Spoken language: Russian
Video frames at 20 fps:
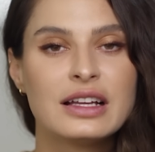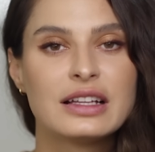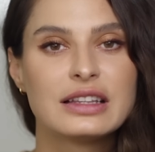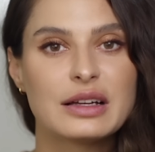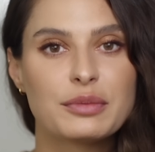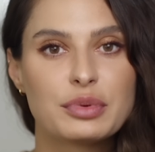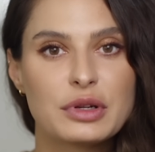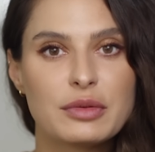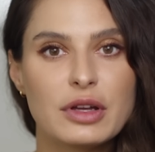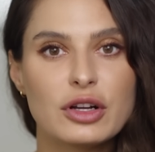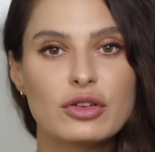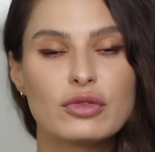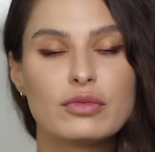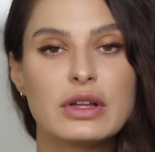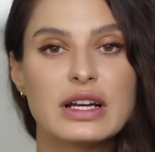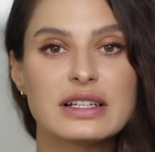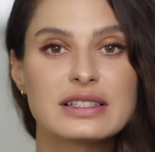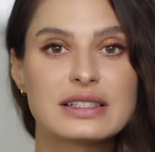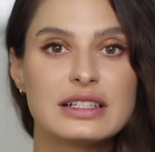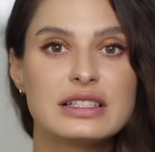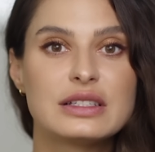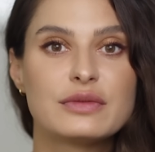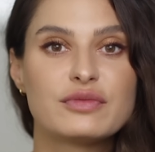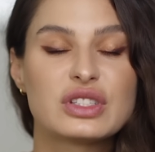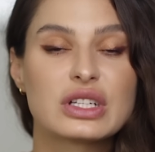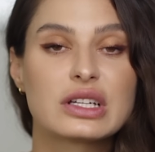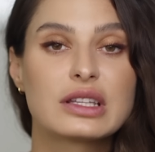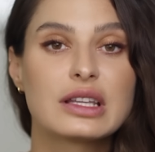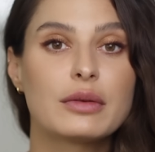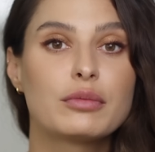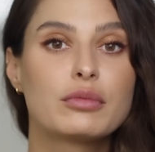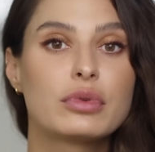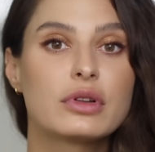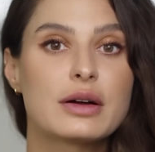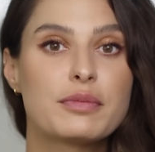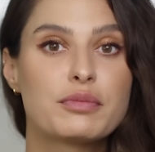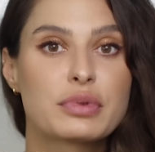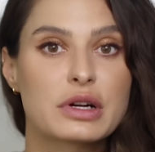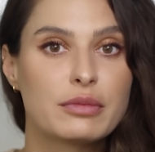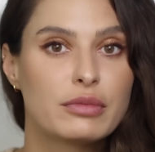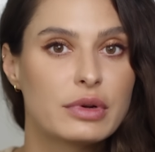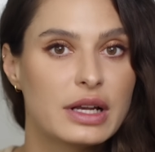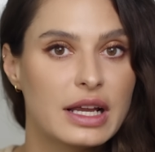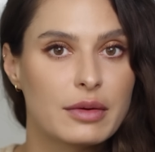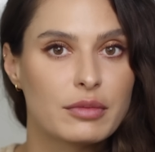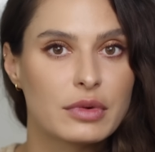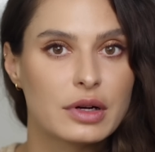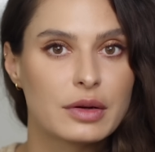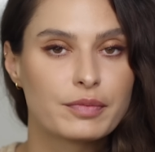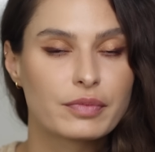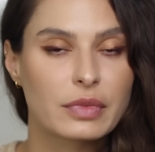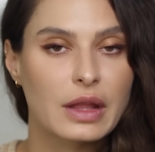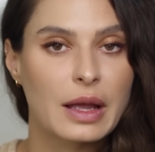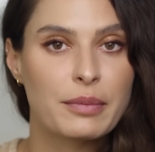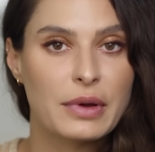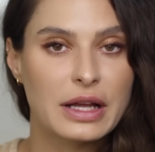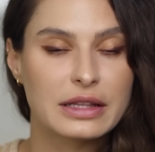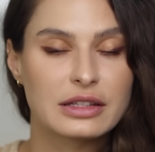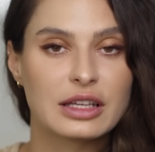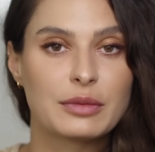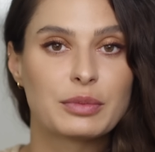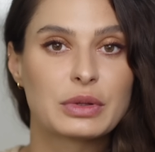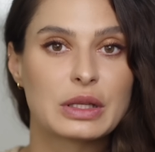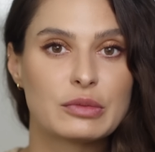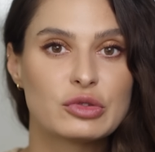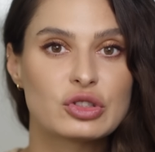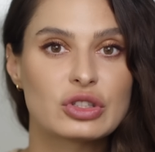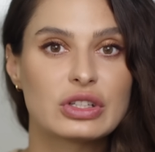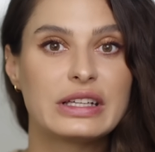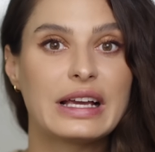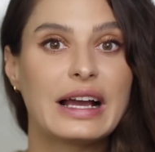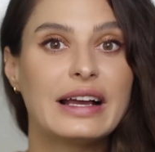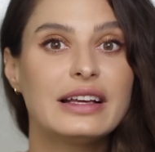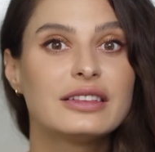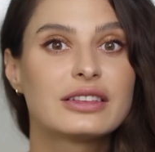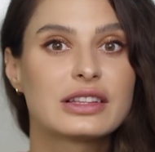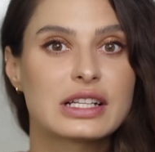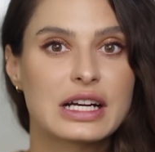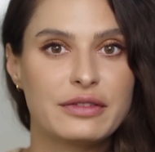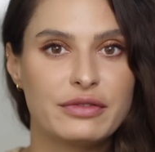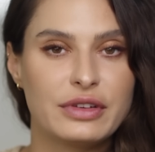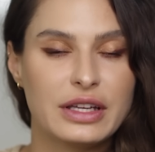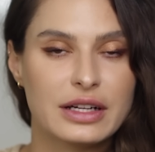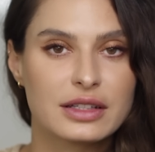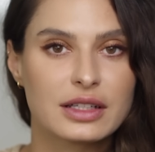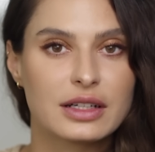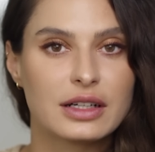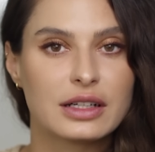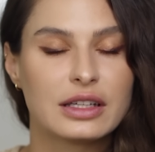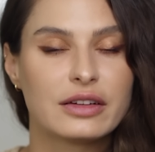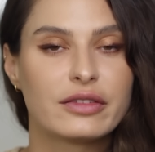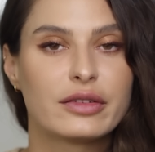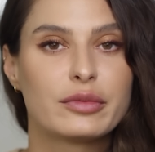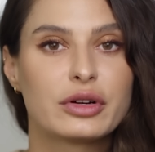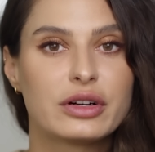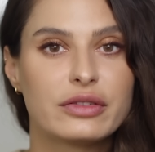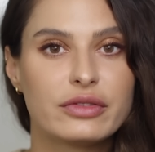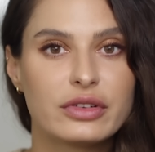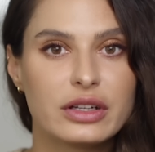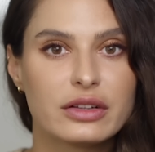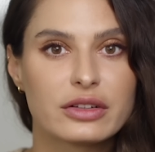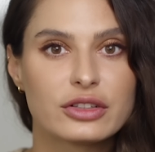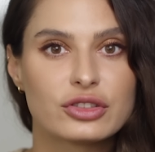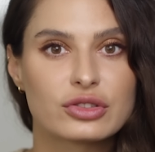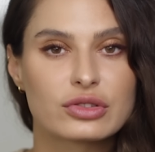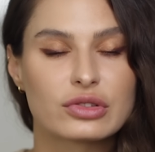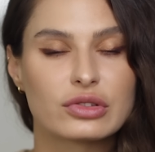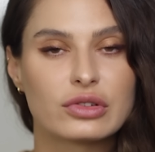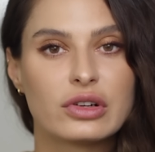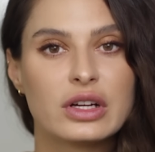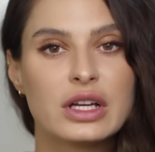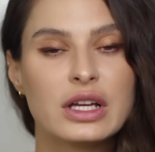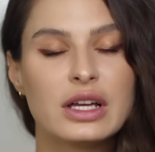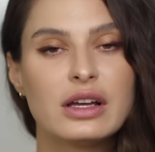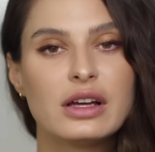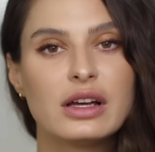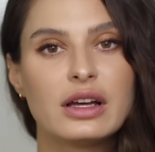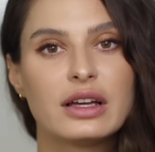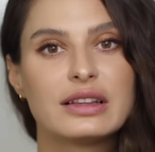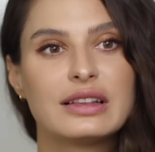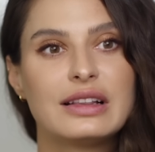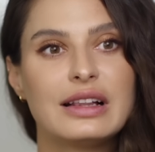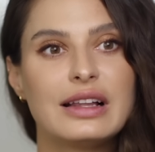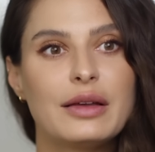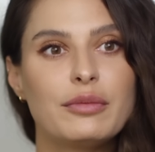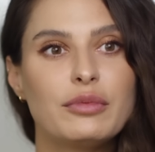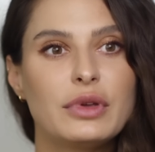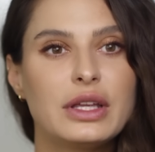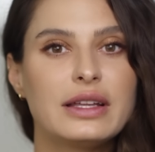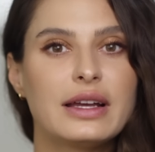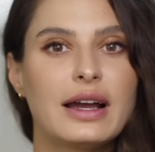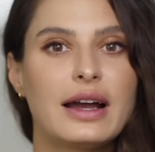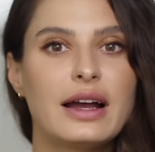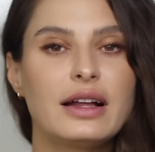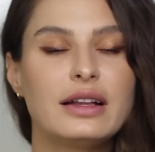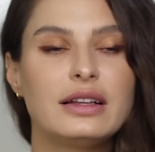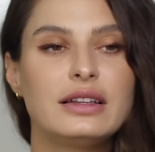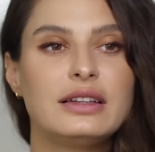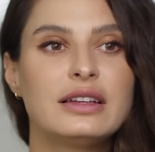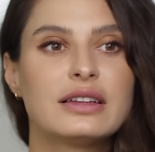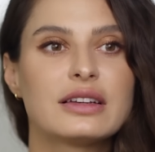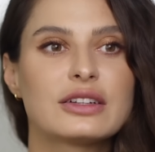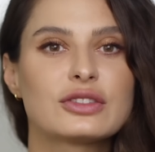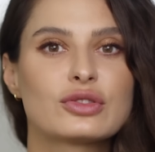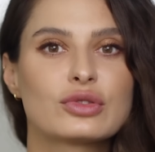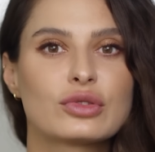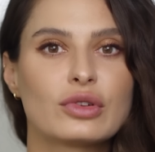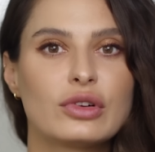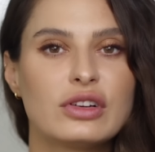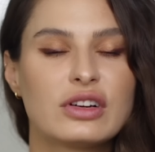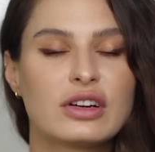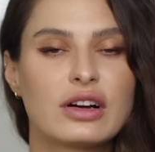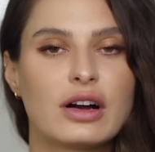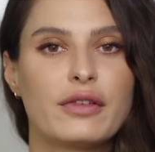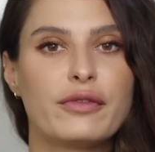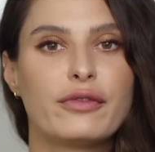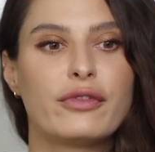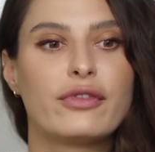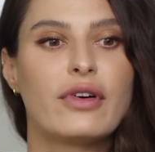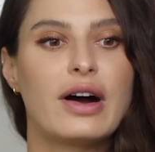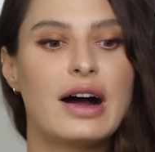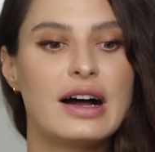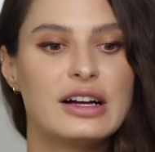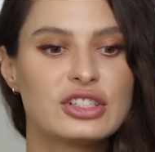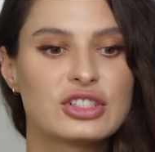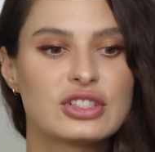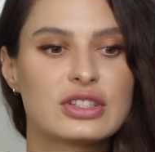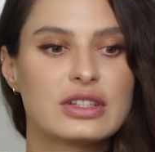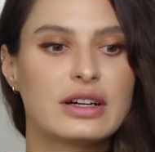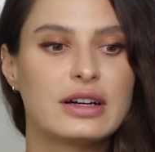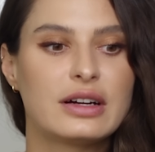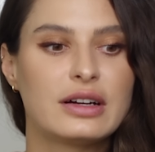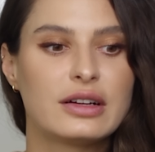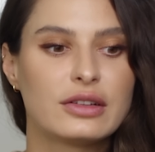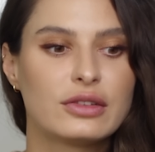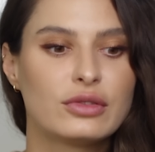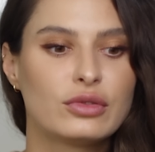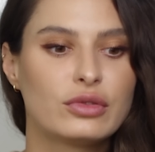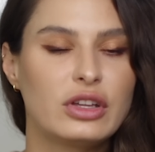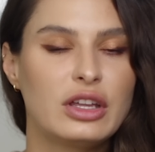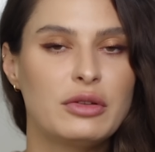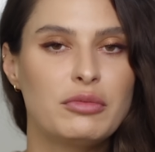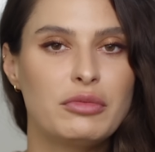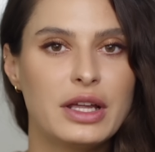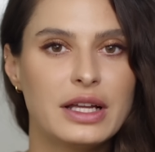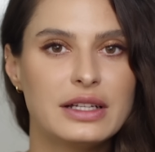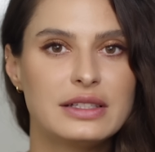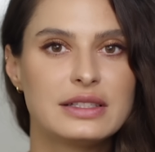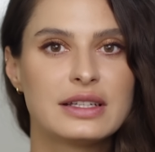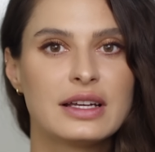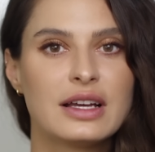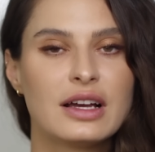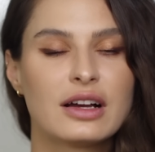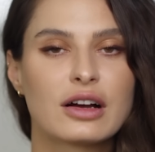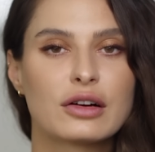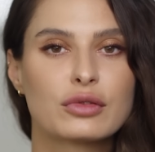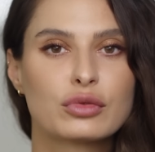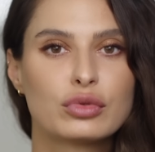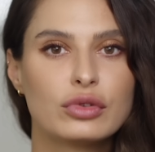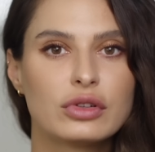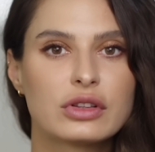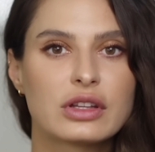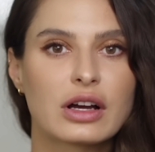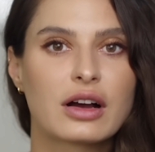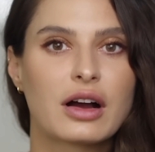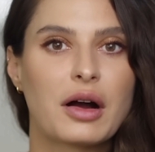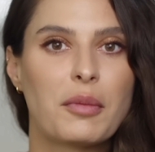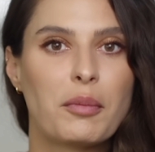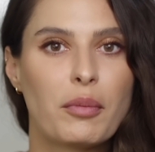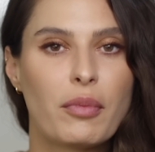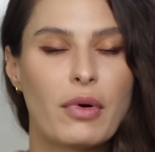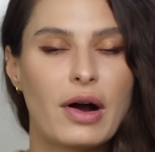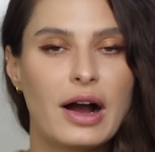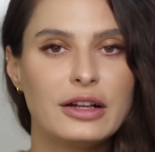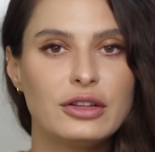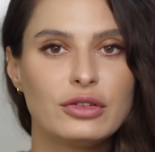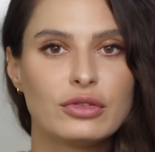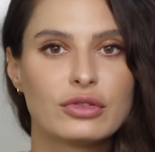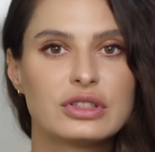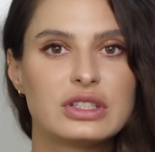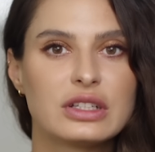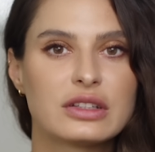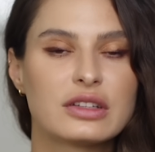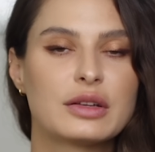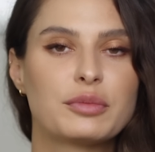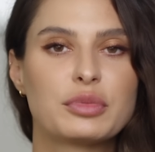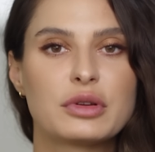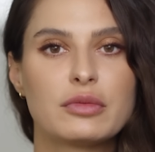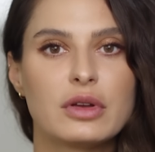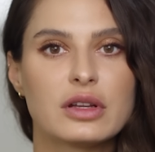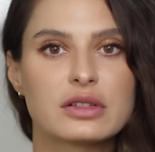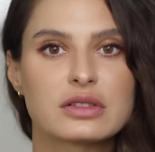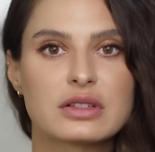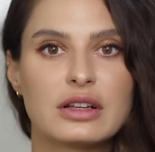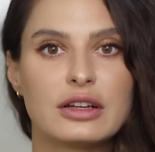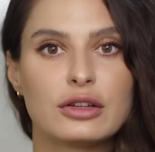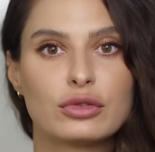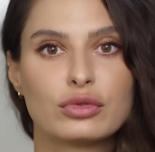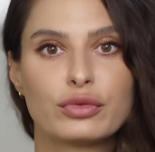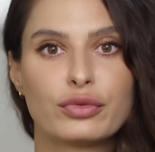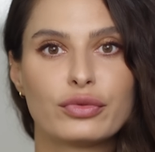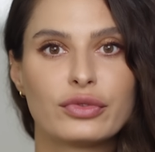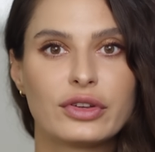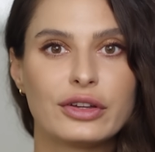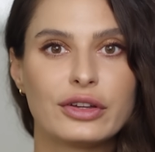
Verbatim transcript: Например, у меня с этим всегда была проблема. Опять-таки, потому что я интроверт, как я вам говорила, что для меня не настолько важно ну, иметь какую-то компанию где-то, например, если я иду в